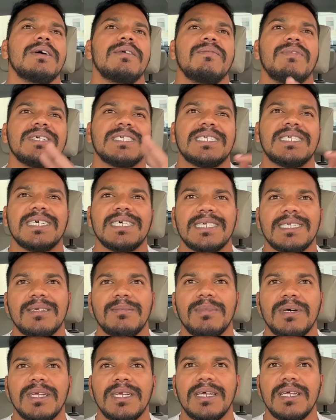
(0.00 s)
ஃபஸ்ட்டு
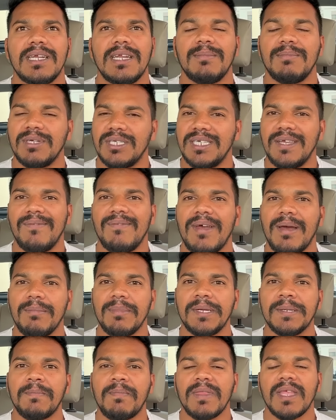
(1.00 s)
கஸ்டமர் நம்ம ஜி ஃபேமு
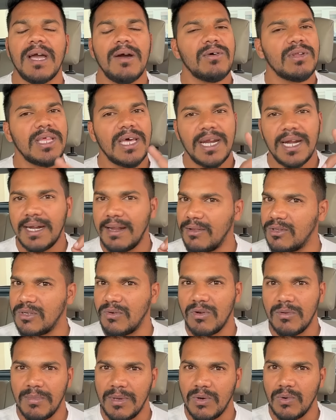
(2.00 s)
அவர் தான் ரெண்டாவது
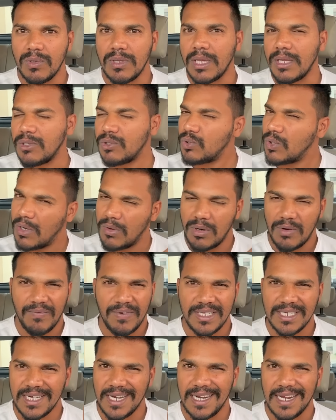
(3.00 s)
சவாரியுமே கொடுத்தாரு ஸோ அவர்
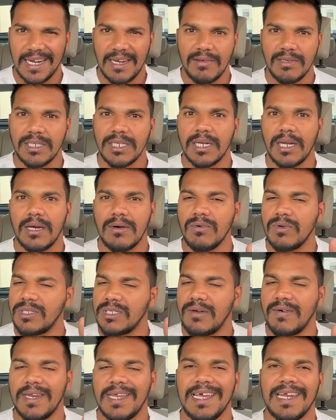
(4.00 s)
ஃபஸ்ட் கணக்கில் வச்சுக்கலாம் ஒரு
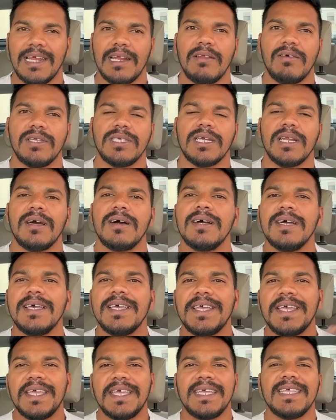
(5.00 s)
சவாரி கணக்கில் வச்சுக்கலாம்
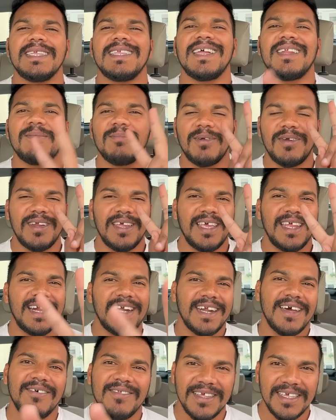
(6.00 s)
இதுதான் நம்மளுடைய
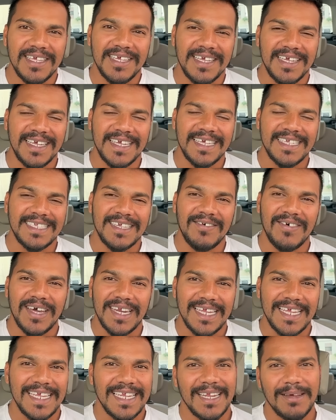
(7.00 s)
இரண்டாவது
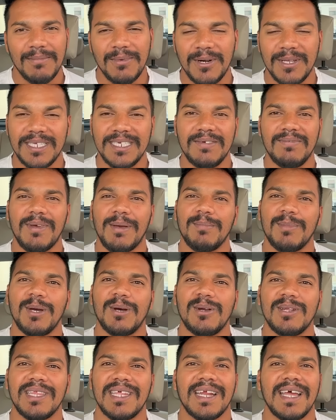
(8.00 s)
சவாரி நம்மளோட ஜி ஃபேம் தான்
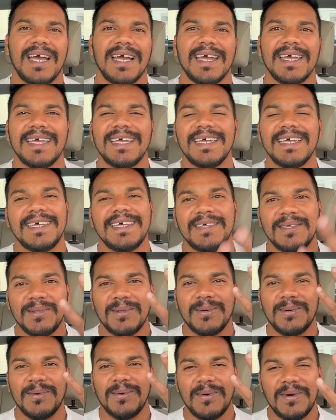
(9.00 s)
கொடுத்துருக்காங்க ஸோ
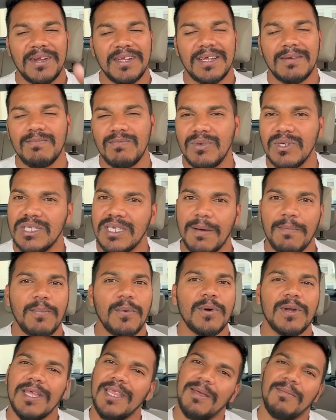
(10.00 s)
உங்களோட அன்பு
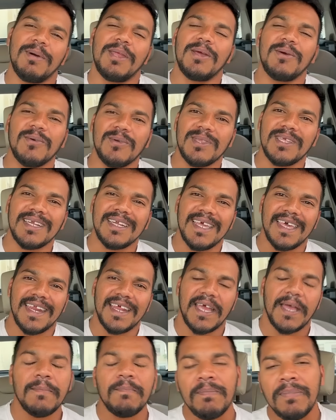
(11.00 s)
சப்போர்ட் இதே மாதிரி கொடுத்துக்கிட்டே
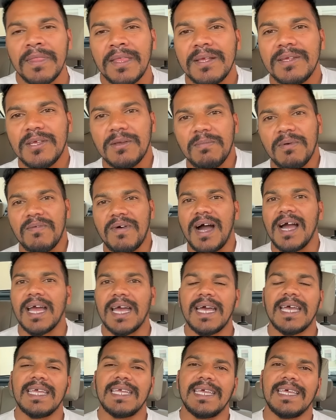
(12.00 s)
இருங்க ஸோ இப்போ வாங்க
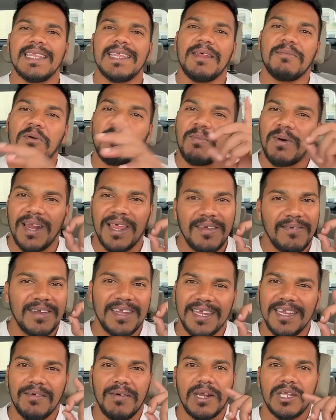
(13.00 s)
இங்கேருந்து நம்ம பழைய
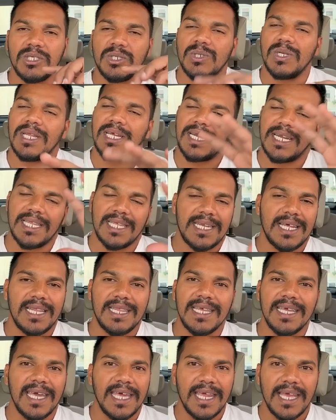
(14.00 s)
வீட்டுக்கிட்ட வேலை செஞ்சாலும் கிட்டத்தட்ட அந்த
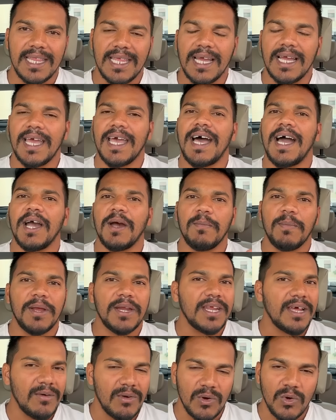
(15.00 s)
ஏரியா தாங்க அங்கே போயிட்டு
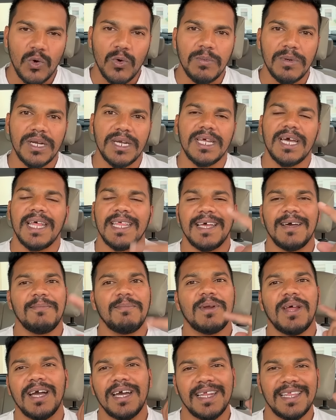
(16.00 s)
அவரை கூப்பிட்டுட்டு
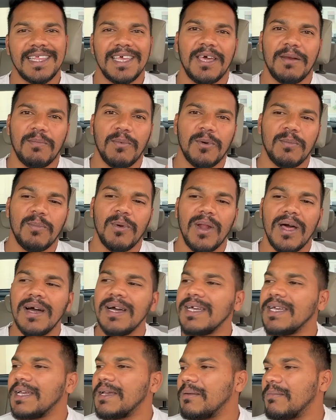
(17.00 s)
அதுக்கப்புறம் அங்கேருந்து ஏர்போர்ட் போகலாம்
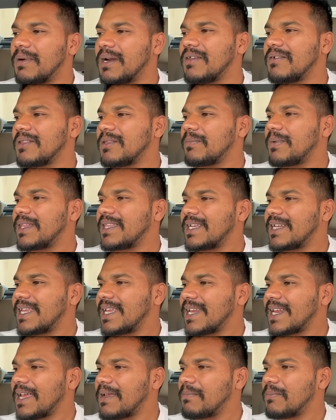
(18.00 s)
மணி வந்து
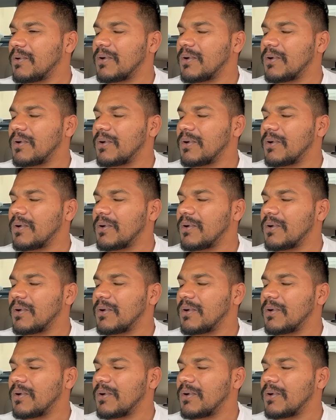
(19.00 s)
பார்த்துக்கிட்டிங்கன்னா இப்போ